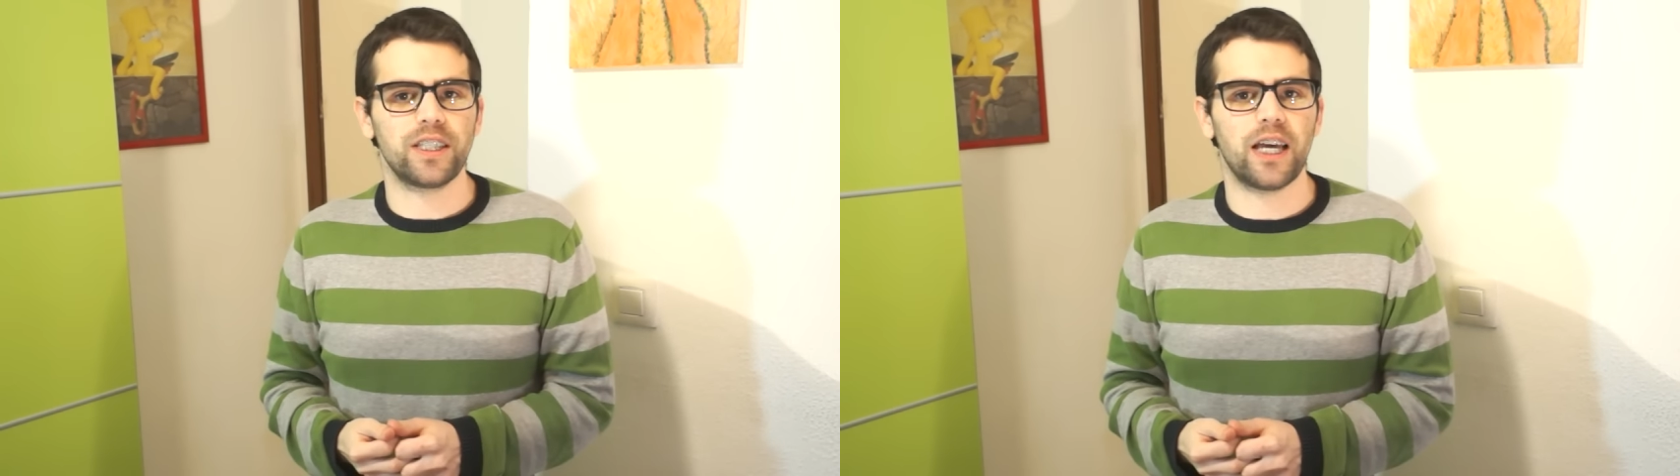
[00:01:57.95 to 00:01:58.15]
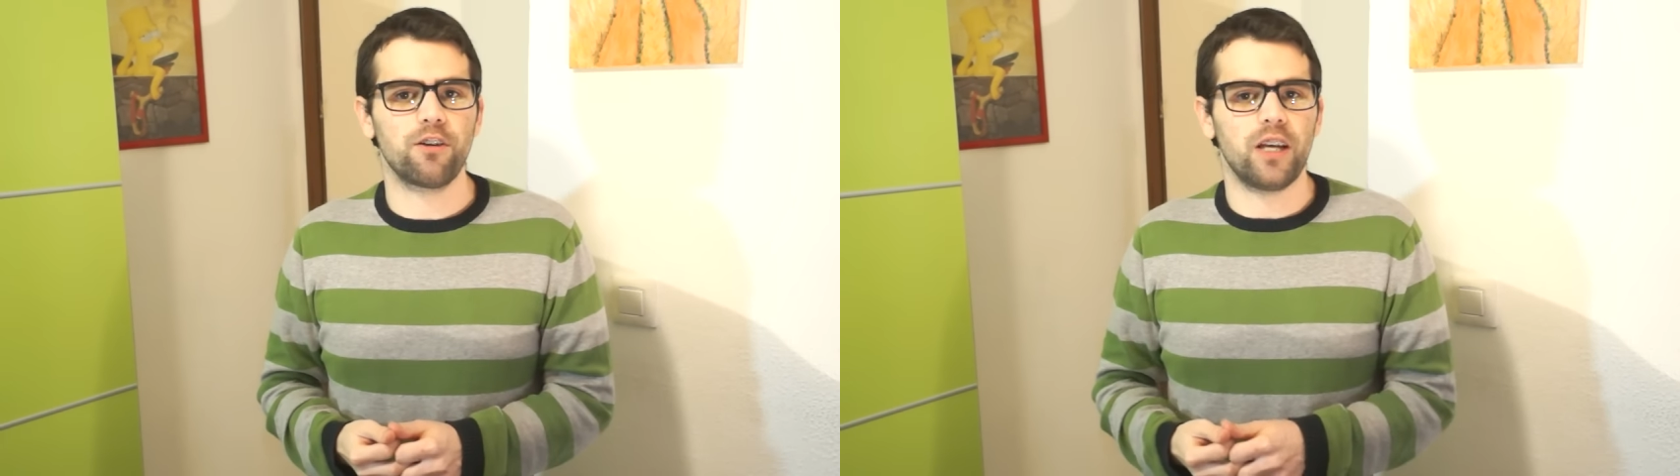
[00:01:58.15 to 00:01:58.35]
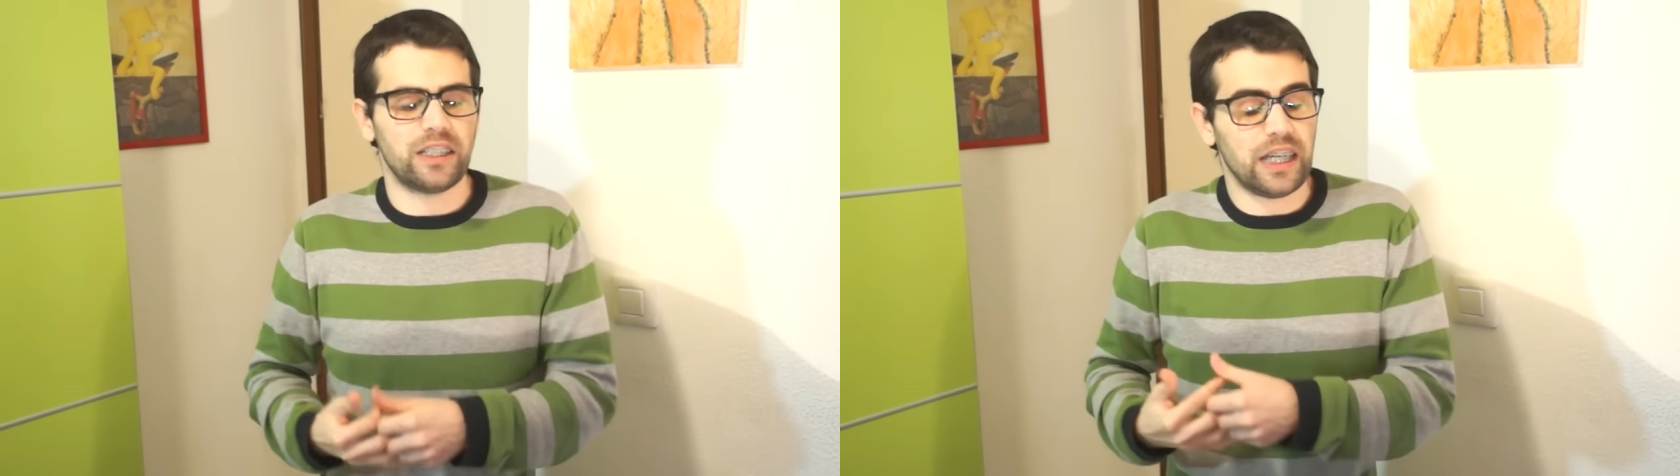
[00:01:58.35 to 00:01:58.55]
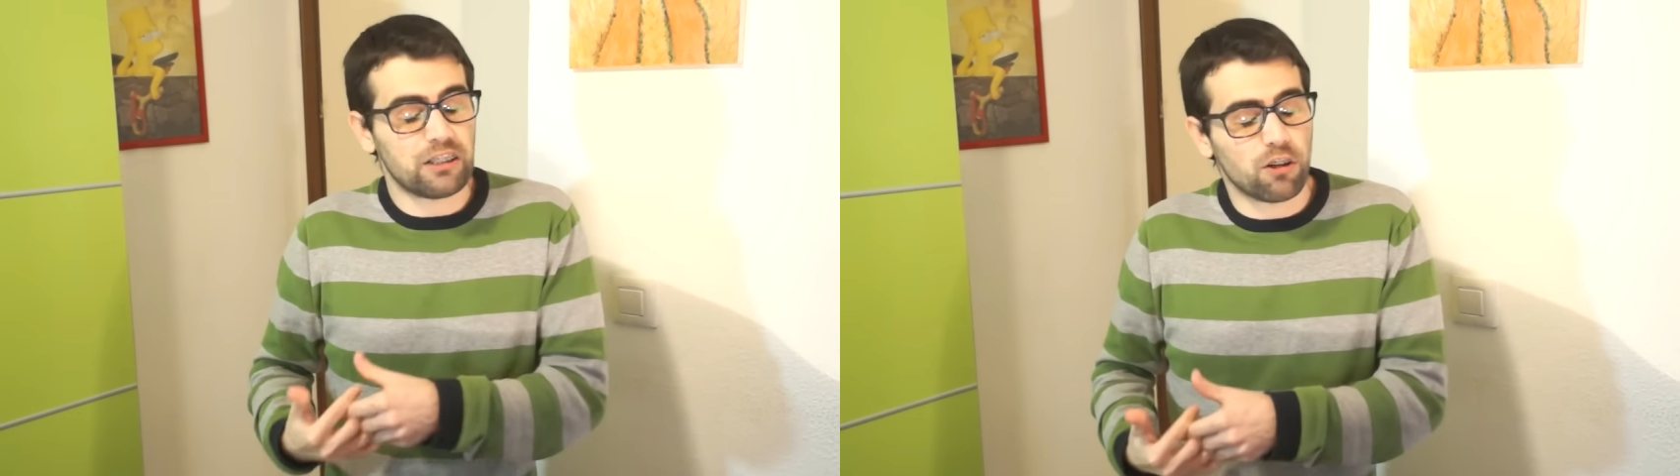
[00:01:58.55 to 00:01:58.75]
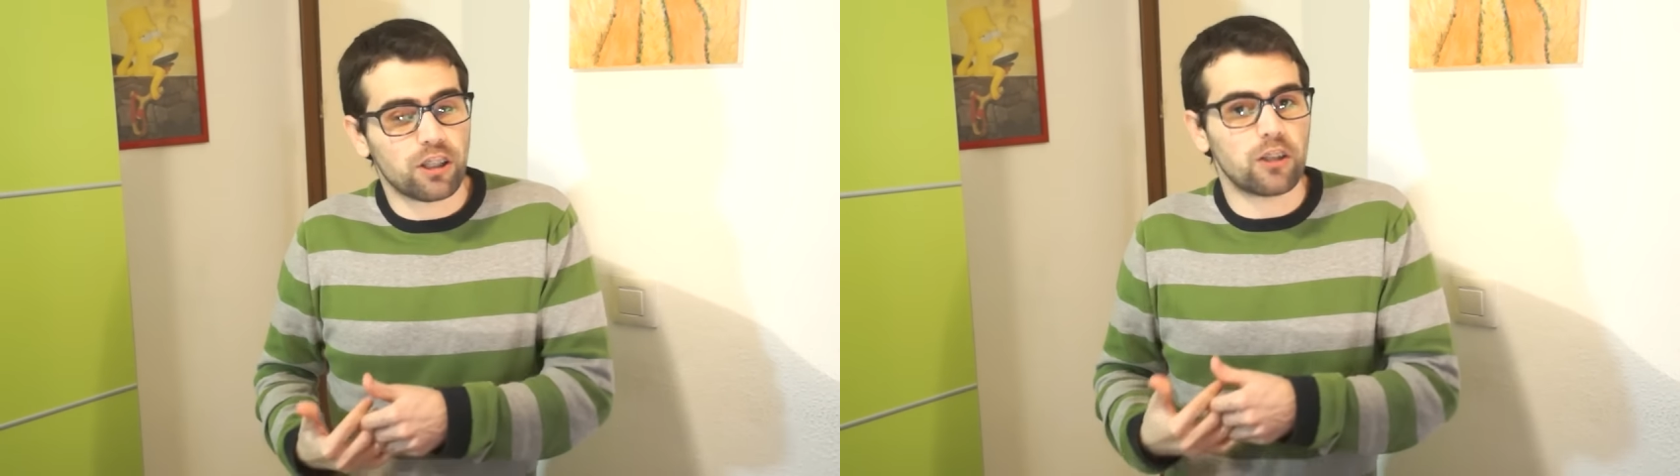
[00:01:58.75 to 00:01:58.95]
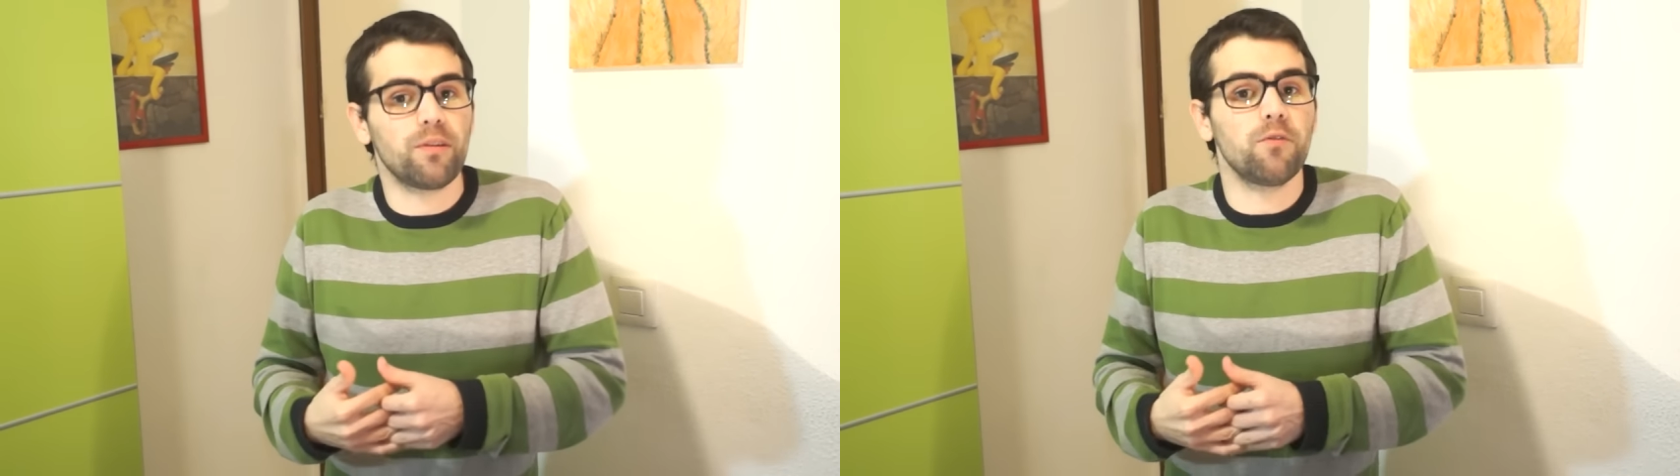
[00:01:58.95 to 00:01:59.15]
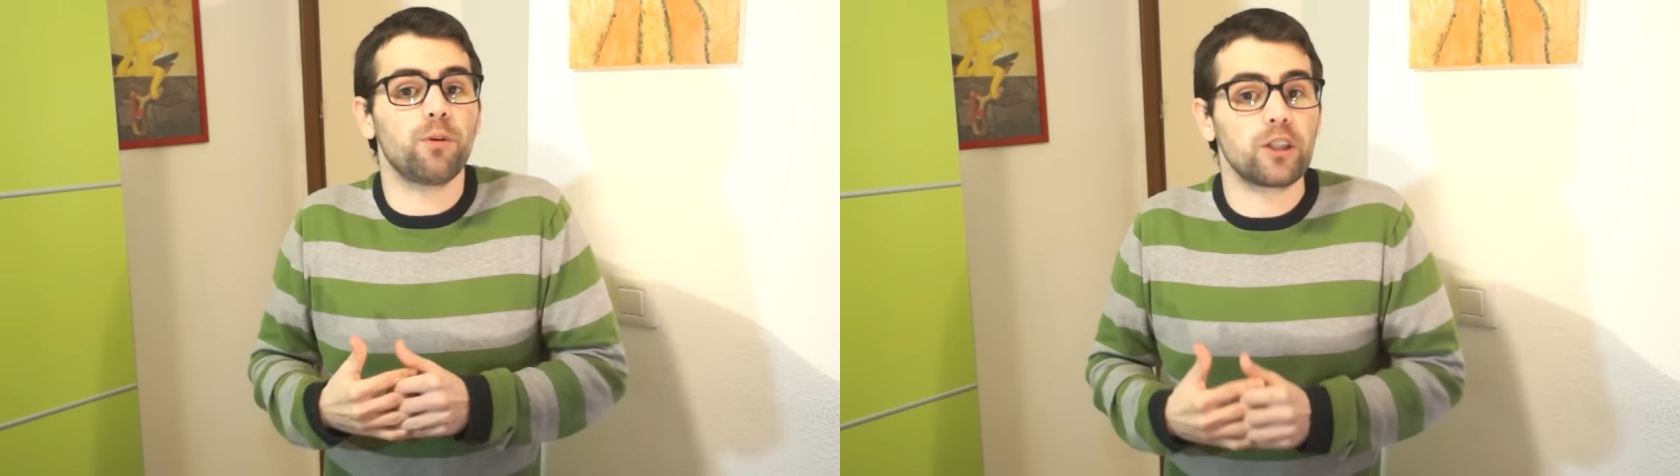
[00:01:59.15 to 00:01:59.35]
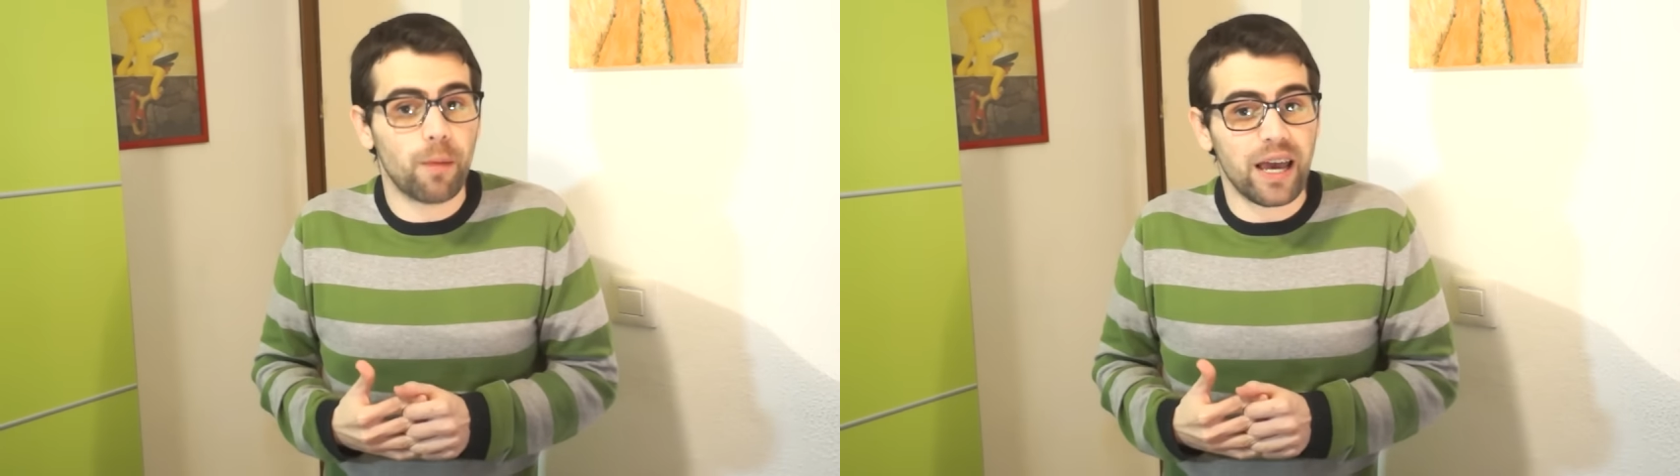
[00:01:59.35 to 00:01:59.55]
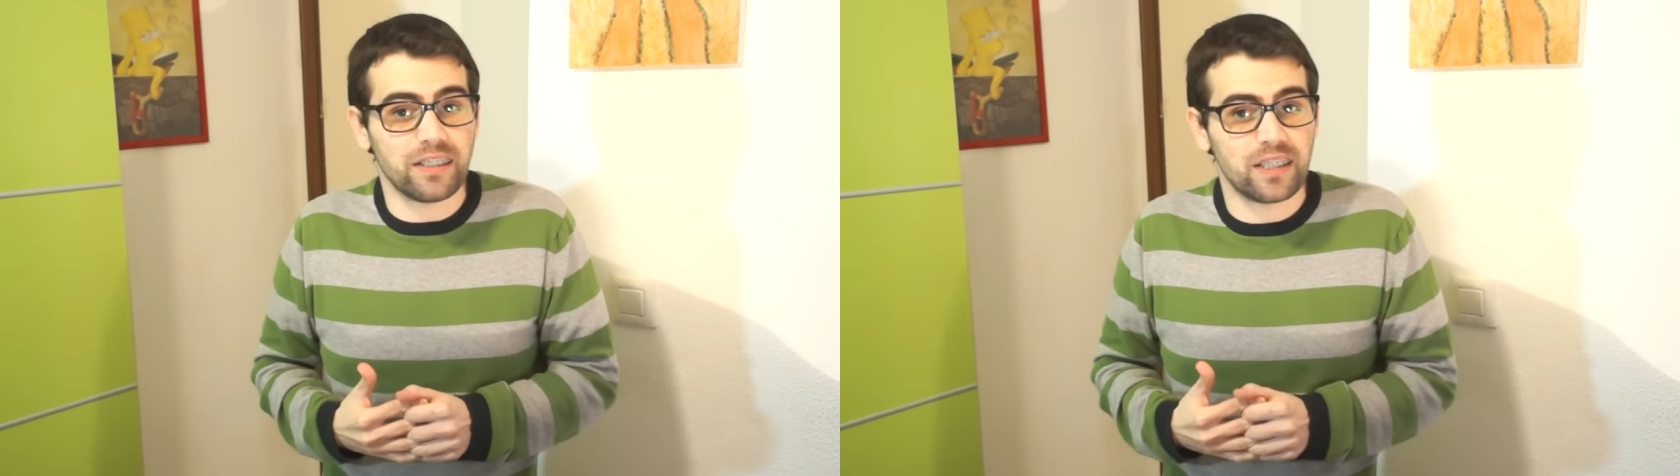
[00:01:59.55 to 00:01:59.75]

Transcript: Este año ya sí que se lo está tomando un poquito más en